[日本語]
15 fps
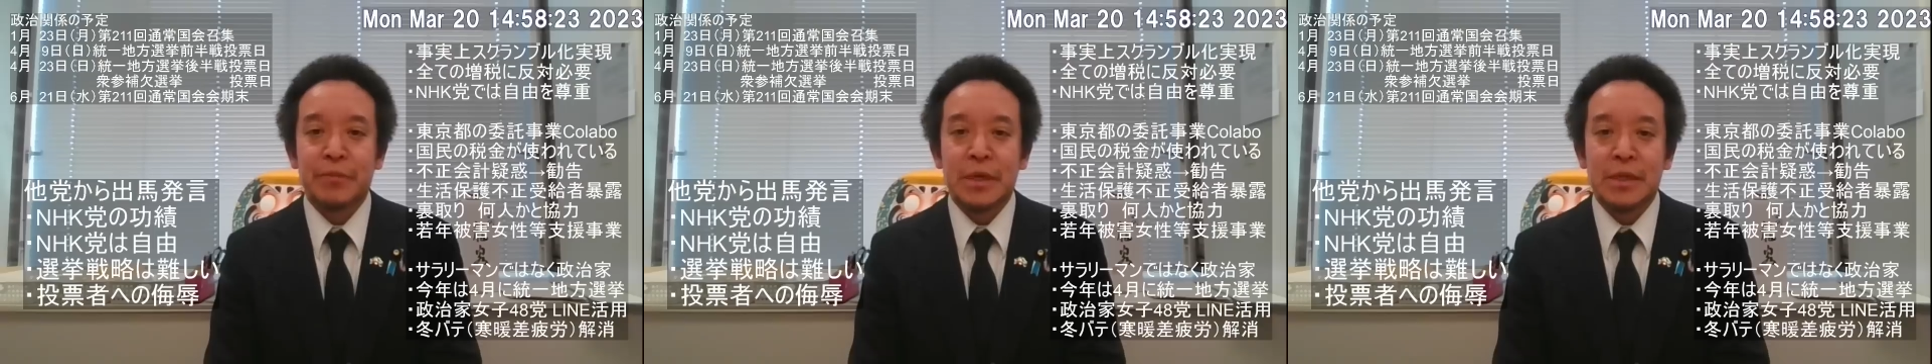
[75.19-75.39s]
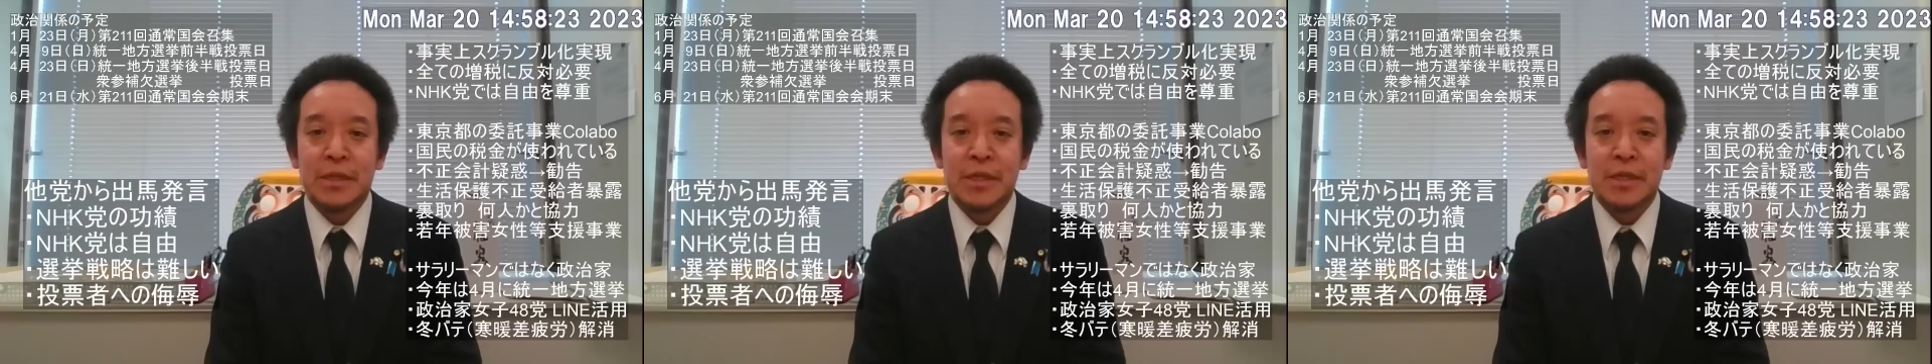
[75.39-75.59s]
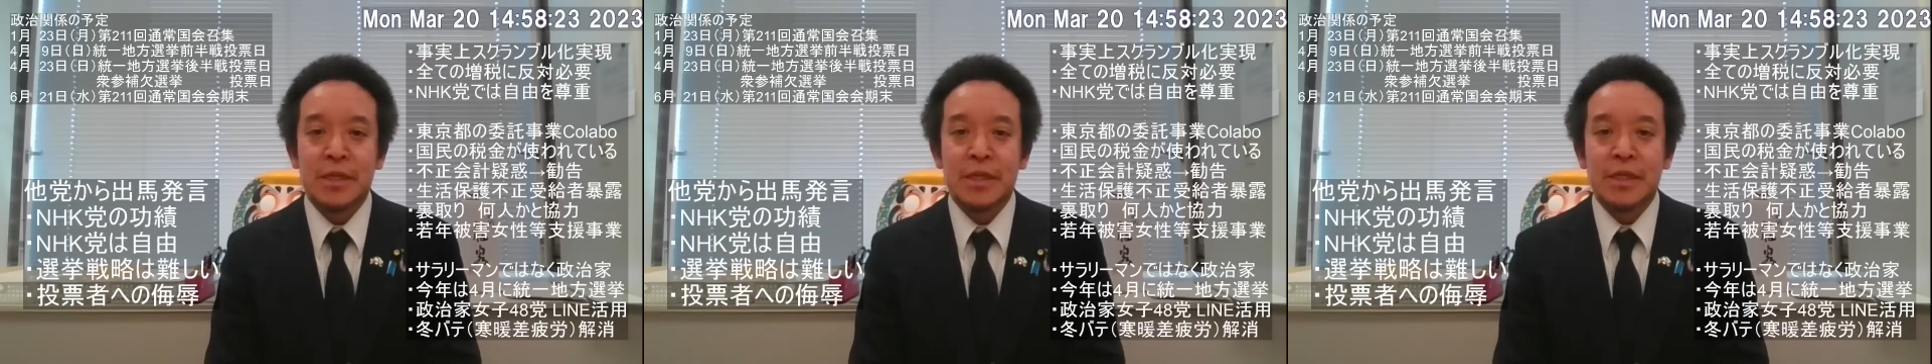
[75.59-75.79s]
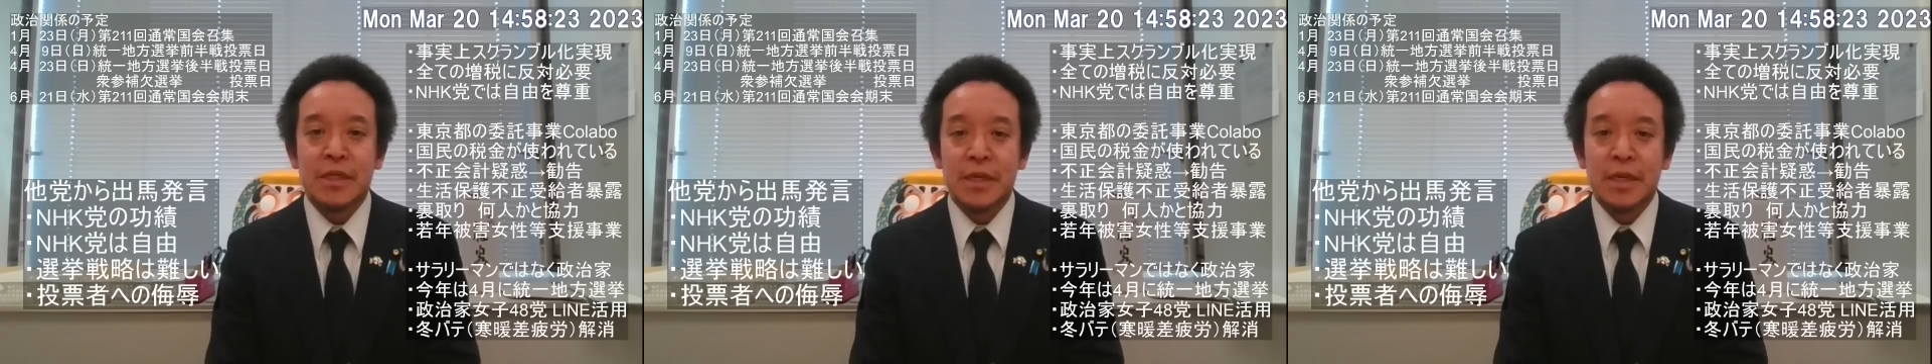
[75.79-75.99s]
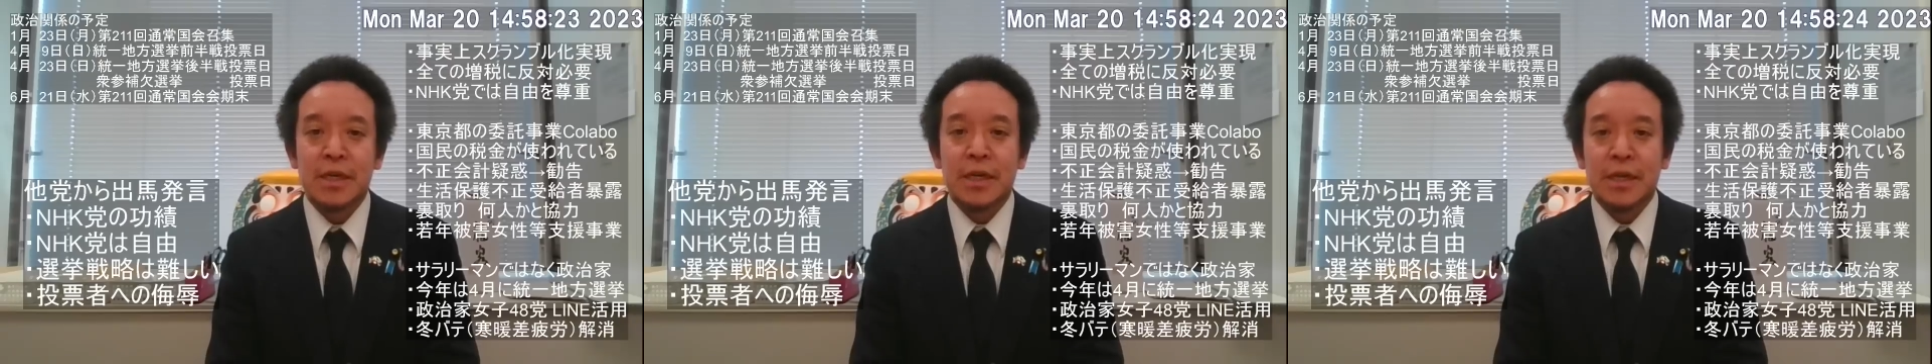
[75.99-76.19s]
まあ、全然
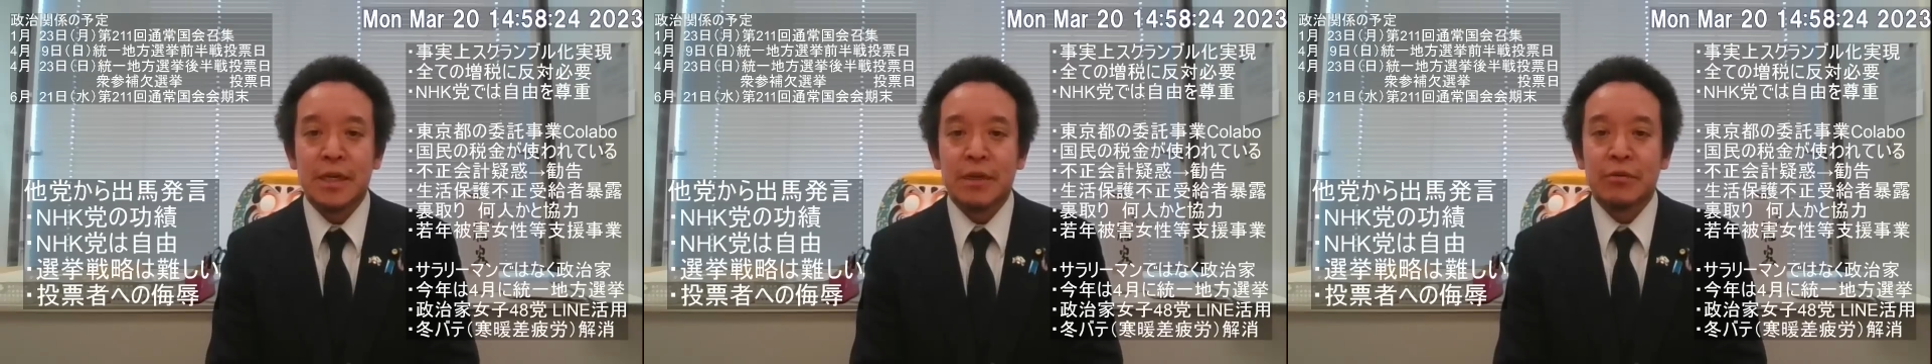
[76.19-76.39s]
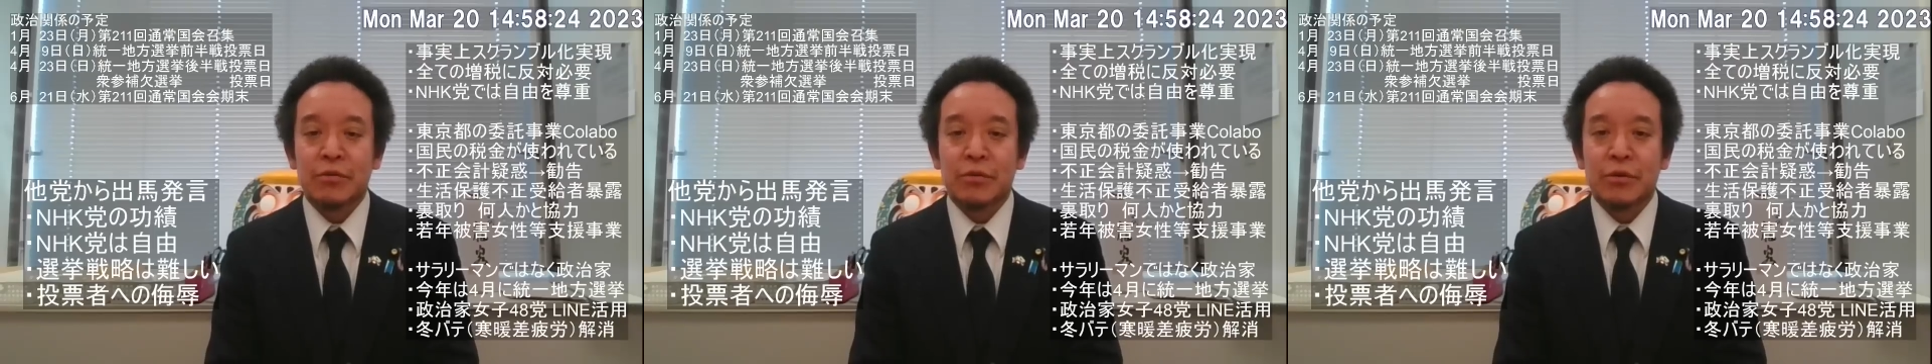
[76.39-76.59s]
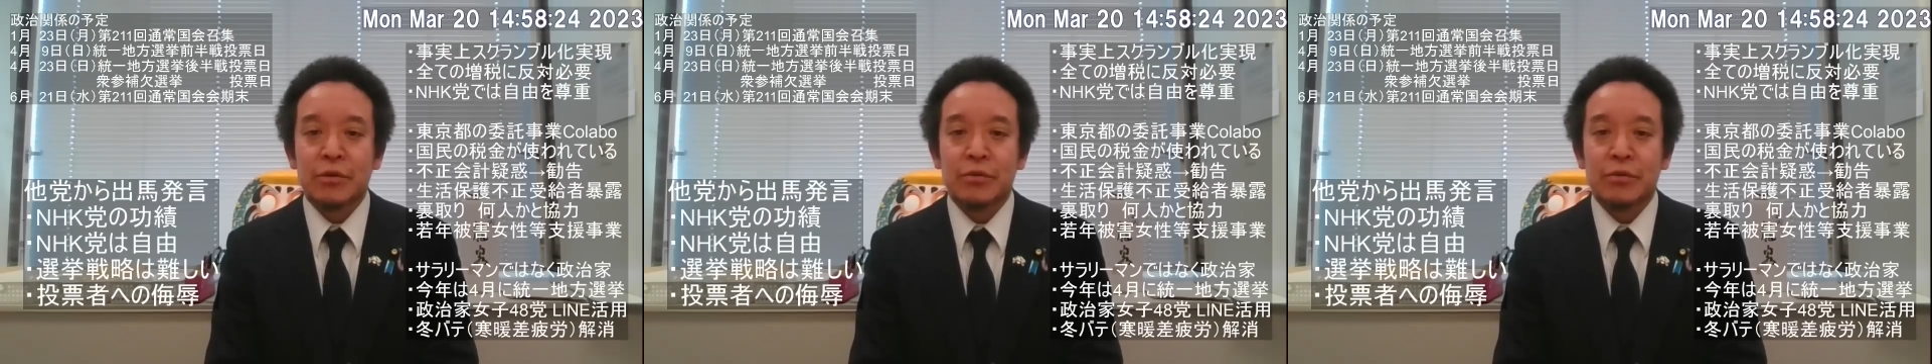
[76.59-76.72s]
知らないなと